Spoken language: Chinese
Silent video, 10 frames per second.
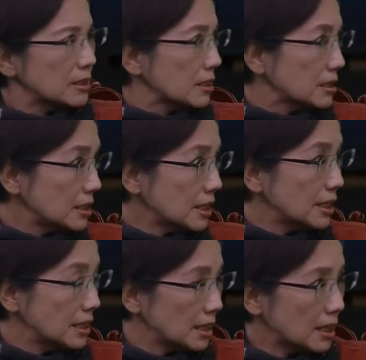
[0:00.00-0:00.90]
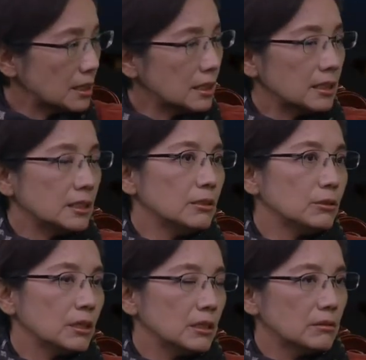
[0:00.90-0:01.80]
倒想接一下这个西
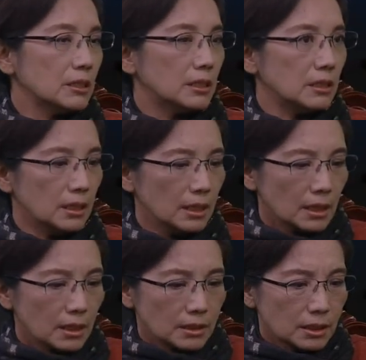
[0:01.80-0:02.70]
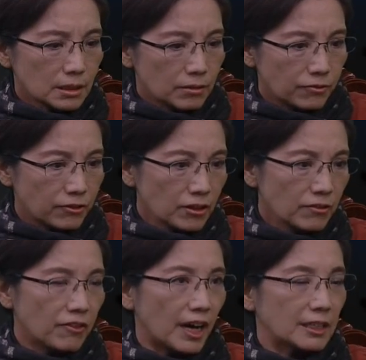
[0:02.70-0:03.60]
学的问题。嗯，这个佛
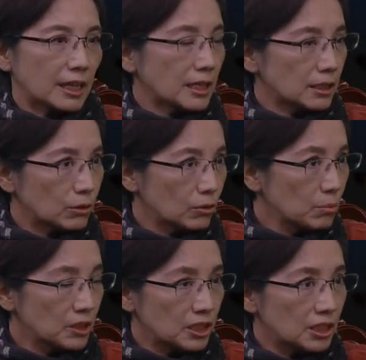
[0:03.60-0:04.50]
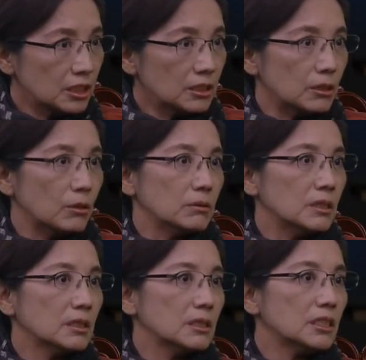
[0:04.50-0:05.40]
法它是多么系统
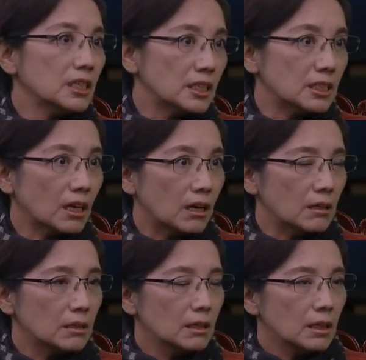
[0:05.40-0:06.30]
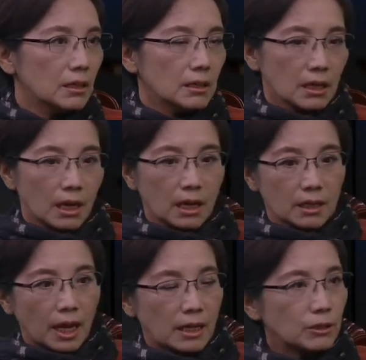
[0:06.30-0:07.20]
的介绍，嗯，
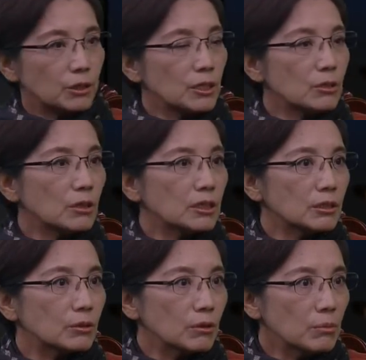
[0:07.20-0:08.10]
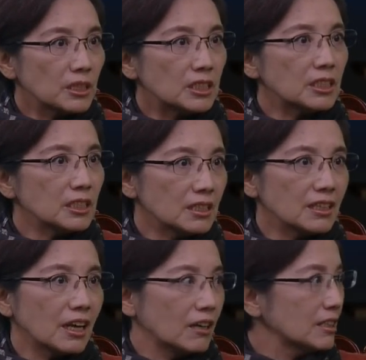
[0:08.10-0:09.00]
呃，唐玄宗是多么
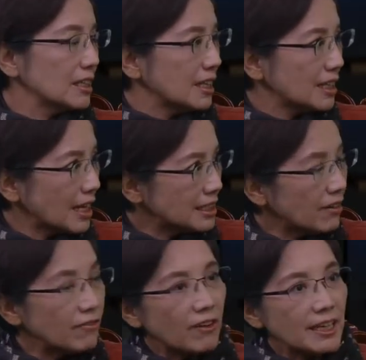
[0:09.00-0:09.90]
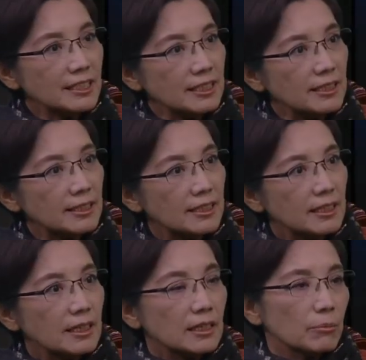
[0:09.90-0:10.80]
辛劳的给大家翻译，
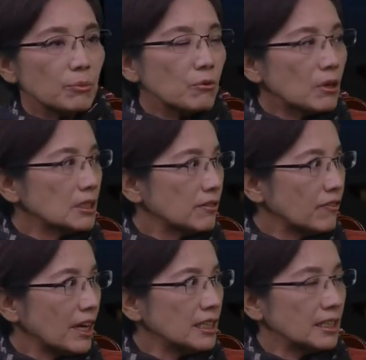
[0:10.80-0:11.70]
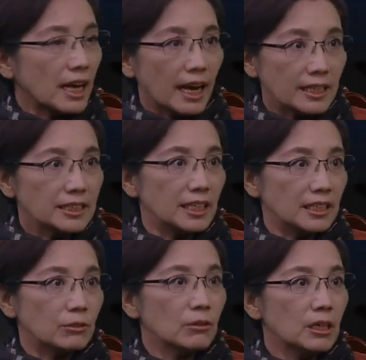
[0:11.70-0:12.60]
是不光是翻译，他还解
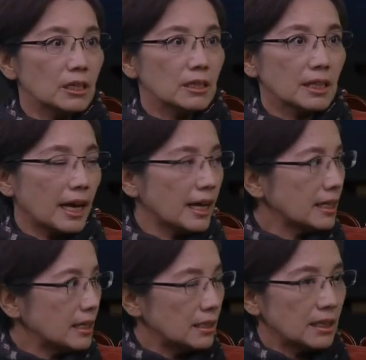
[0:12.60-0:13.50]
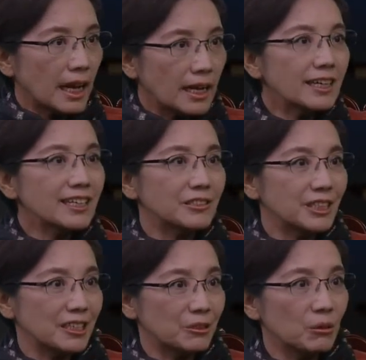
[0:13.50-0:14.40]
说。他还给开课
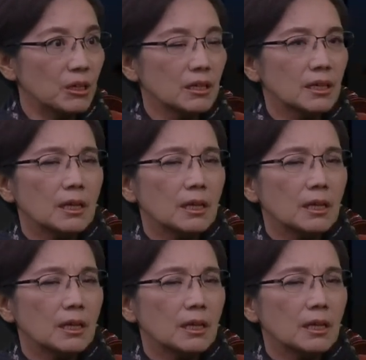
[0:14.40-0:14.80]
解说，